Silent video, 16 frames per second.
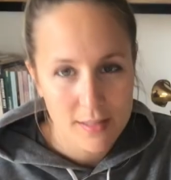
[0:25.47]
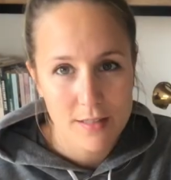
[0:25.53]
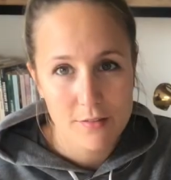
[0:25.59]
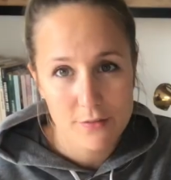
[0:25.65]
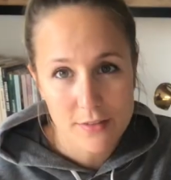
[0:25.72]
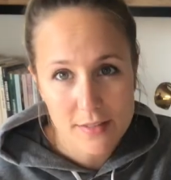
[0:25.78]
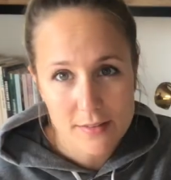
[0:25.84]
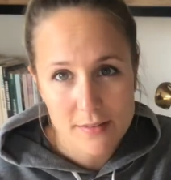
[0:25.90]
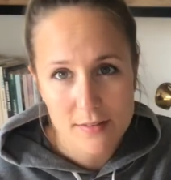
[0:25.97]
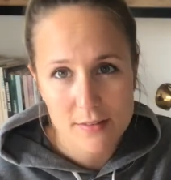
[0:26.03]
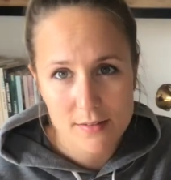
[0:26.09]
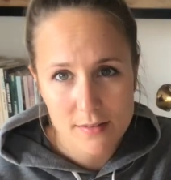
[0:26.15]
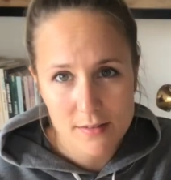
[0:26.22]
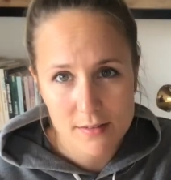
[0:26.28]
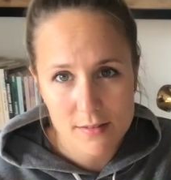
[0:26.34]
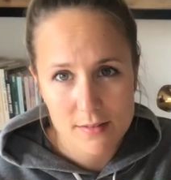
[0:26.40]
Wichtig
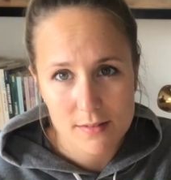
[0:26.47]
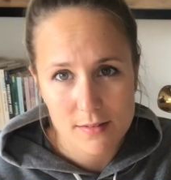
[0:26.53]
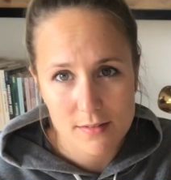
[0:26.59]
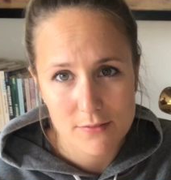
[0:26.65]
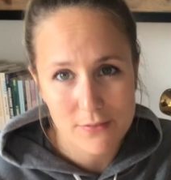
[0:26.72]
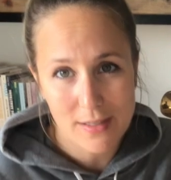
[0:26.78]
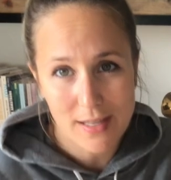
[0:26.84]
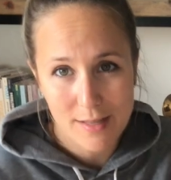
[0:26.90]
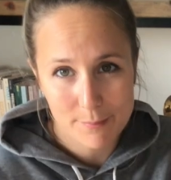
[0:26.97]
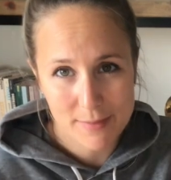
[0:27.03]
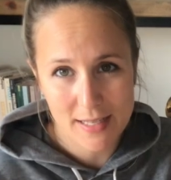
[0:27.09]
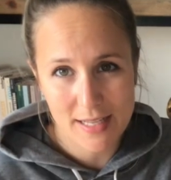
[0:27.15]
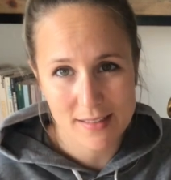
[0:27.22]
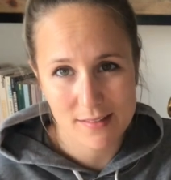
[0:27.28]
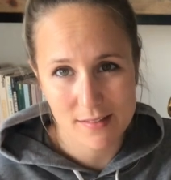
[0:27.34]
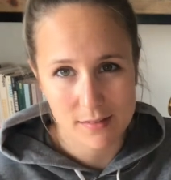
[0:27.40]
ist, wir haben
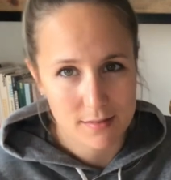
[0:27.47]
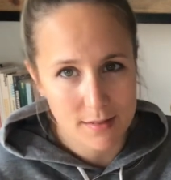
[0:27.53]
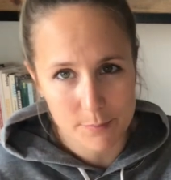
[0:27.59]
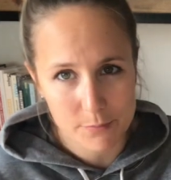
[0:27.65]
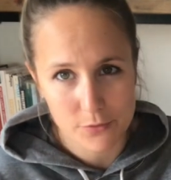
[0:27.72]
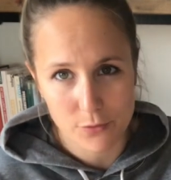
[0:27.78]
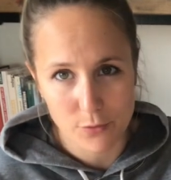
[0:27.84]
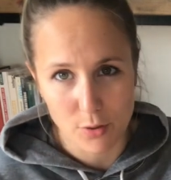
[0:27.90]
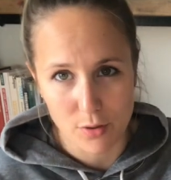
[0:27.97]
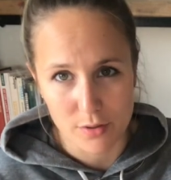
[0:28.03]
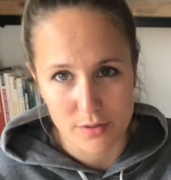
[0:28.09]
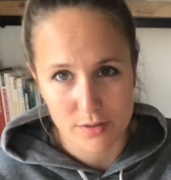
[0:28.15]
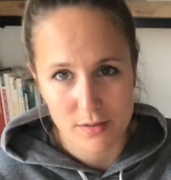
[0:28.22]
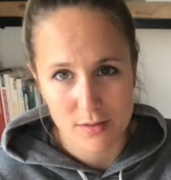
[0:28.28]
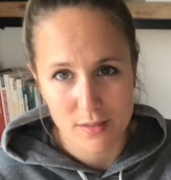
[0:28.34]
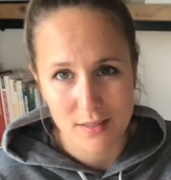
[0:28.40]
kein Rezept für
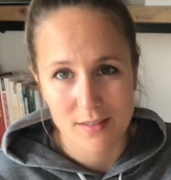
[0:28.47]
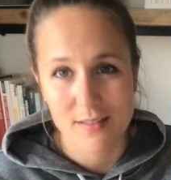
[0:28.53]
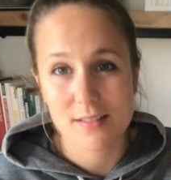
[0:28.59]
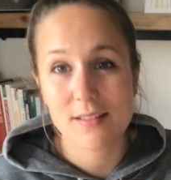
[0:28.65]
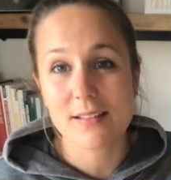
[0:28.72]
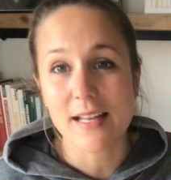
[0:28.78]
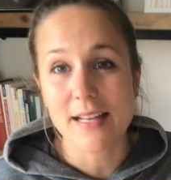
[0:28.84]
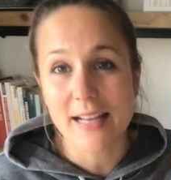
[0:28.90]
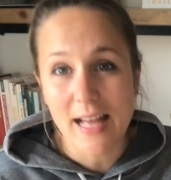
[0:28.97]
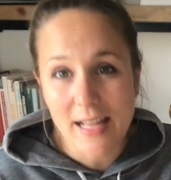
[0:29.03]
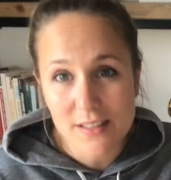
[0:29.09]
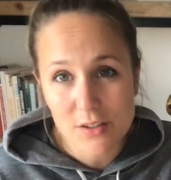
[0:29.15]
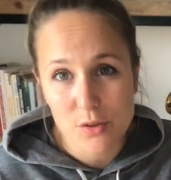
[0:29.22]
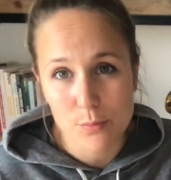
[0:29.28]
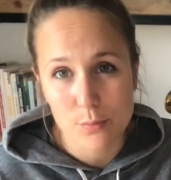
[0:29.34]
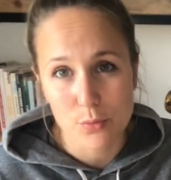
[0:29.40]
euch. Es ist ein
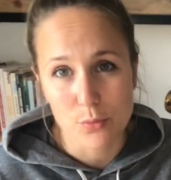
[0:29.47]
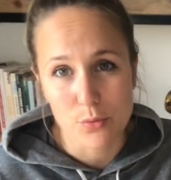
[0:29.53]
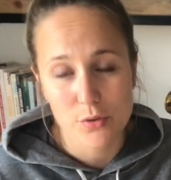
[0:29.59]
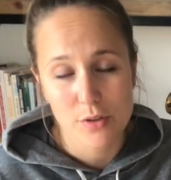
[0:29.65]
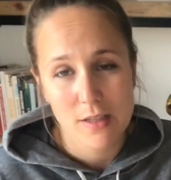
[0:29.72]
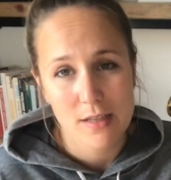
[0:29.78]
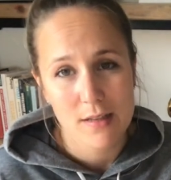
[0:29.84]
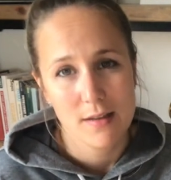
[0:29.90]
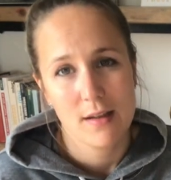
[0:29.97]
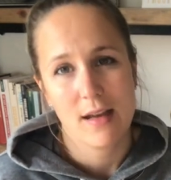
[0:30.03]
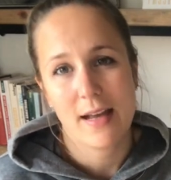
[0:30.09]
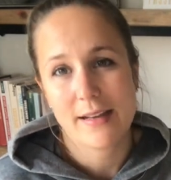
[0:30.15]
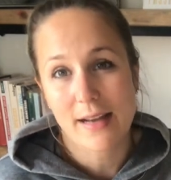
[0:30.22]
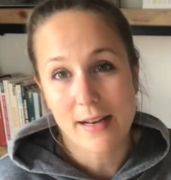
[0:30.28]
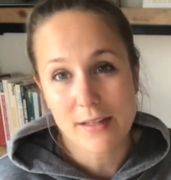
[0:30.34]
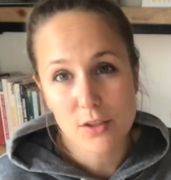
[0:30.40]
Angebot
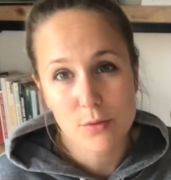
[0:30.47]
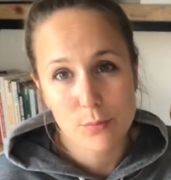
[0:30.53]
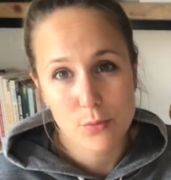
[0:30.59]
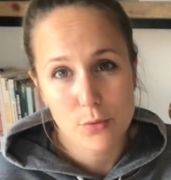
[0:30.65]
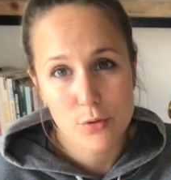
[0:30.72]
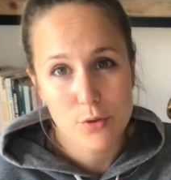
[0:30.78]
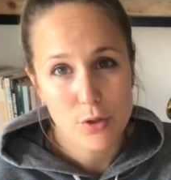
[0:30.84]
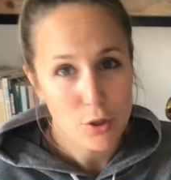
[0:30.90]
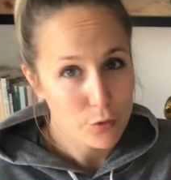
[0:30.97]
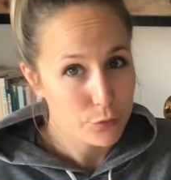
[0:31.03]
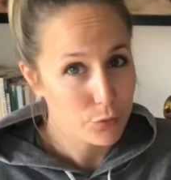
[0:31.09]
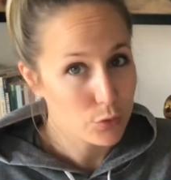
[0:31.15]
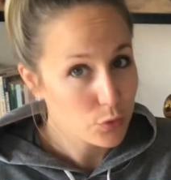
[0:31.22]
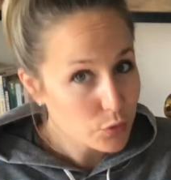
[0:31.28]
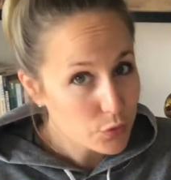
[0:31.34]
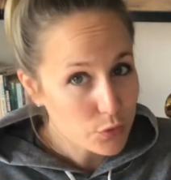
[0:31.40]
ein Angebot für
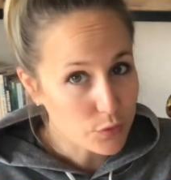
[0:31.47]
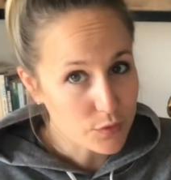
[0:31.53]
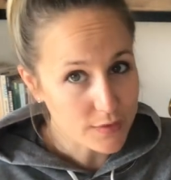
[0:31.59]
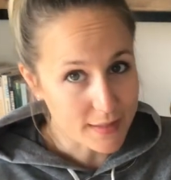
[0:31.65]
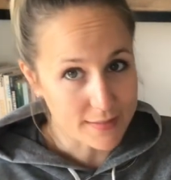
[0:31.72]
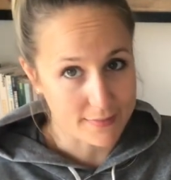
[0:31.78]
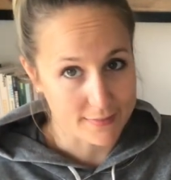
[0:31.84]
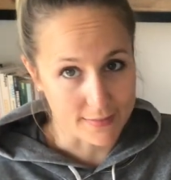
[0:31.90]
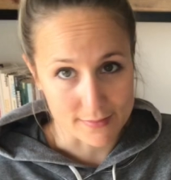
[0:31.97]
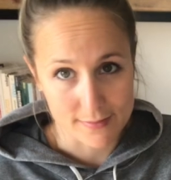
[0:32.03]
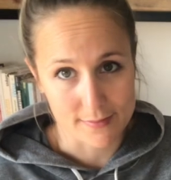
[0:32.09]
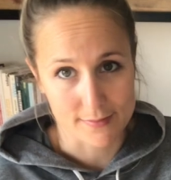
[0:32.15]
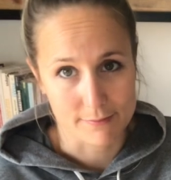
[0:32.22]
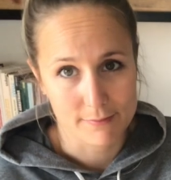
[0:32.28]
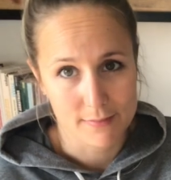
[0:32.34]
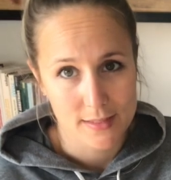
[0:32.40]
Lösungsansätze.
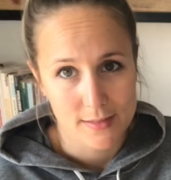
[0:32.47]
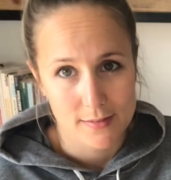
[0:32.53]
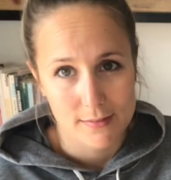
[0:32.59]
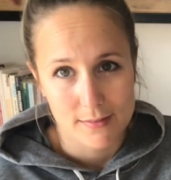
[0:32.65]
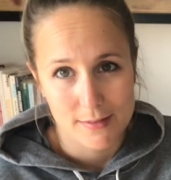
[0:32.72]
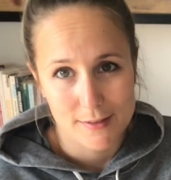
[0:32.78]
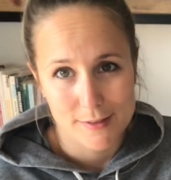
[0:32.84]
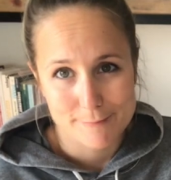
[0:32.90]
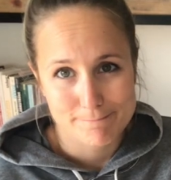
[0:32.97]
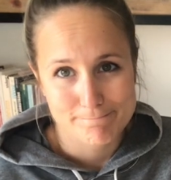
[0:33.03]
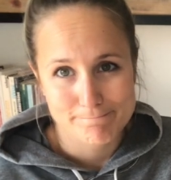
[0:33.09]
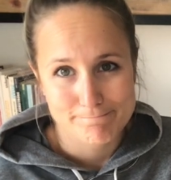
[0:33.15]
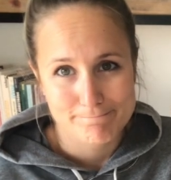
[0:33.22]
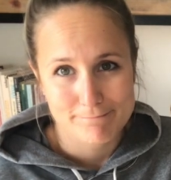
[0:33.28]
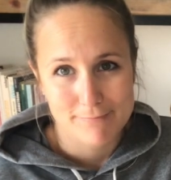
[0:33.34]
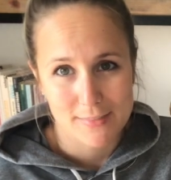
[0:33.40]
Ähm,
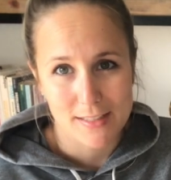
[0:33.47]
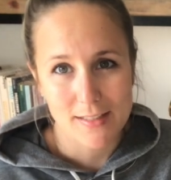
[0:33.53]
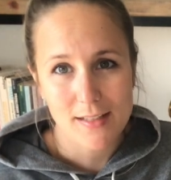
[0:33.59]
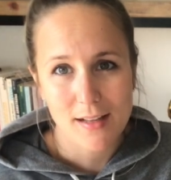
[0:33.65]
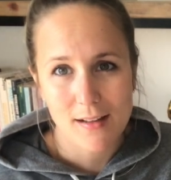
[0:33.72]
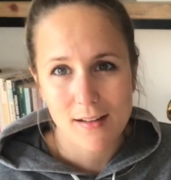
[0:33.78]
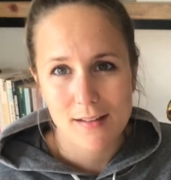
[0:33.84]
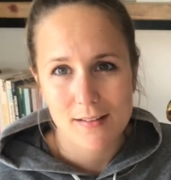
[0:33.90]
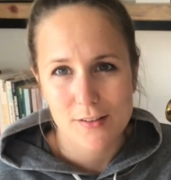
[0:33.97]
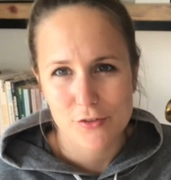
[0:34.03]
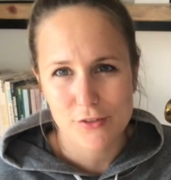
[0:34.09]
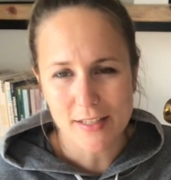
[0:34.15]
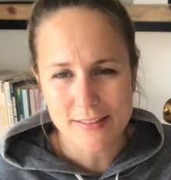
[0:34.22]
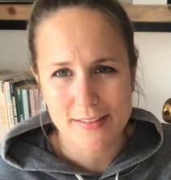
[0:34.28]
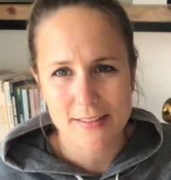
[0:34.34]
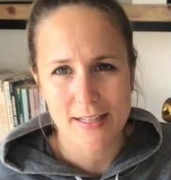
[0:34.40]
jeder
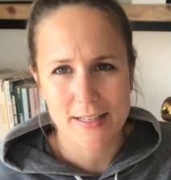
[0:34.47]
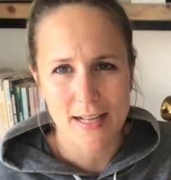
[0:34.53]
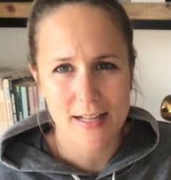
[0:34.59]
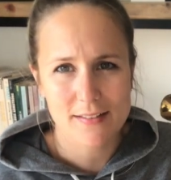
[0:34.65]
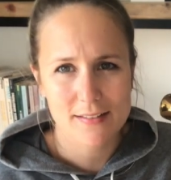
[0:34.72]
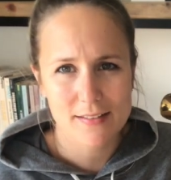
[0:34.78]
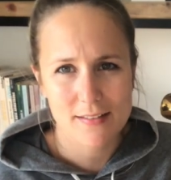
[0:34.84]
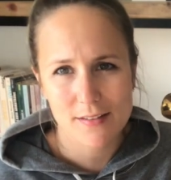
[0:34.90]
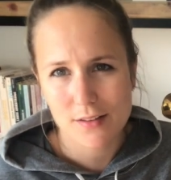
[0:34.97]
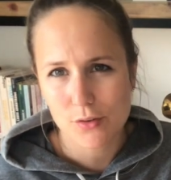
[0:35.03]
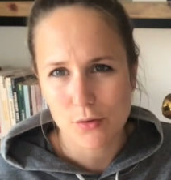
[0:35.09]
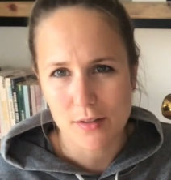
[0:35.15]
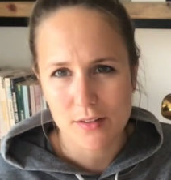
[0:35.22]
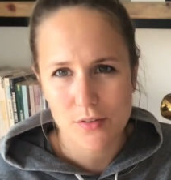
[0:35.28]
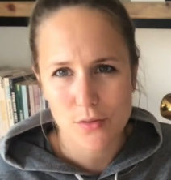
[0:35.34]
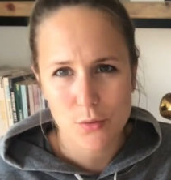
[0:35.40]
steckt in einer anderen
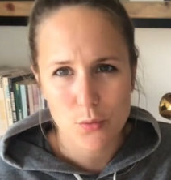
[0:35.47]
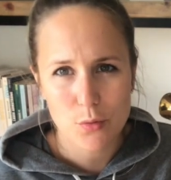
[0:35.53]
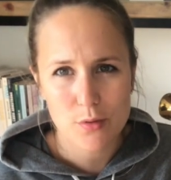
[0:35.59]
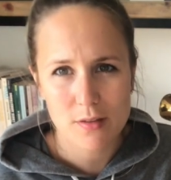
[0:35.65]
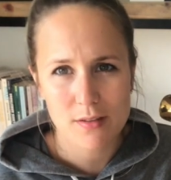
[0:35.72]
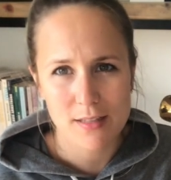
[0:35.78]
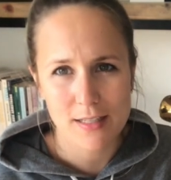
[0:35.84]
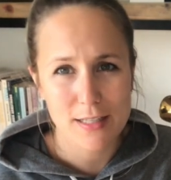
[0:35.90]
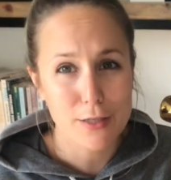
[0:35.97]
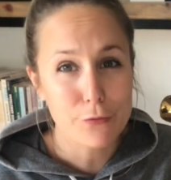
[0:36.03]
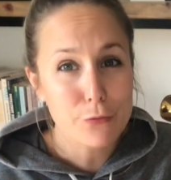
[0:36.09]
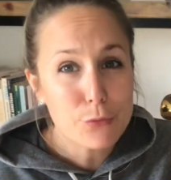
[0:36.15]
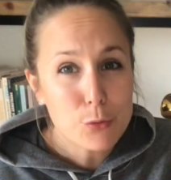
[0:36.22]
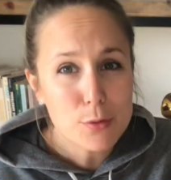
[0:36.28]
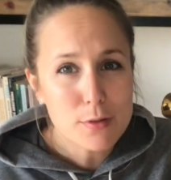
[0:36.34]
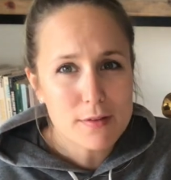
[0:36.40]
Situation, jeder
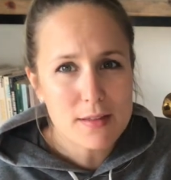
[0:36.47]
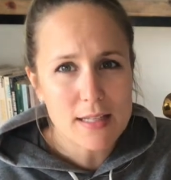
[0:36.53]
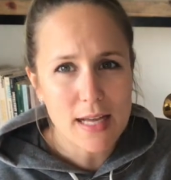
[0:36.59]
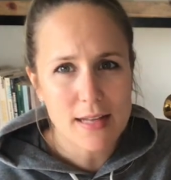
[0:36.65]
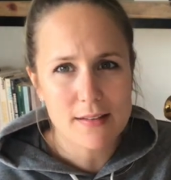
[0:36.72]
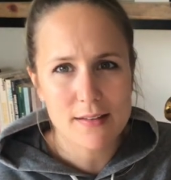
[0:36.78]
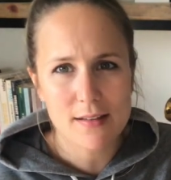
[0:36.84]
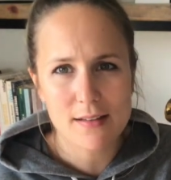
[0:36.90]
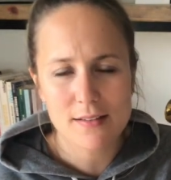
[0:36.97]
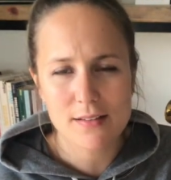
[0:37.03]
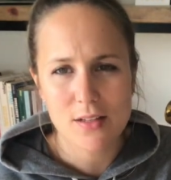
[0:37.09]
fühlt sich anders